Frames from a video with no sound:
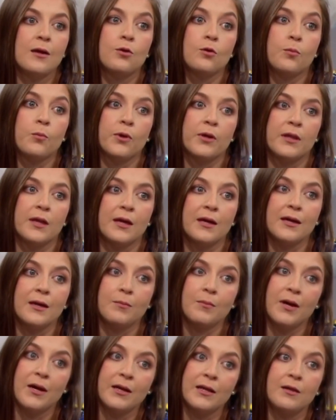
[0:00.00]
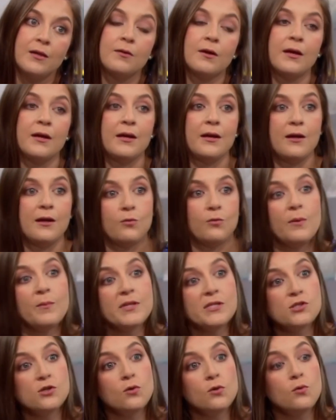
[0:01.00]
nos puede quemar y generar una
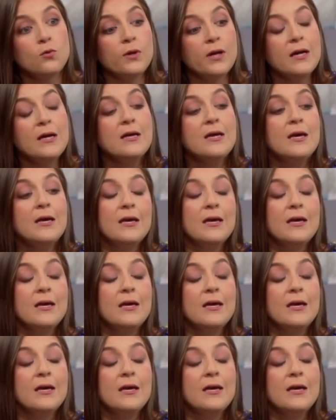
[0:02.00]
mancha oscura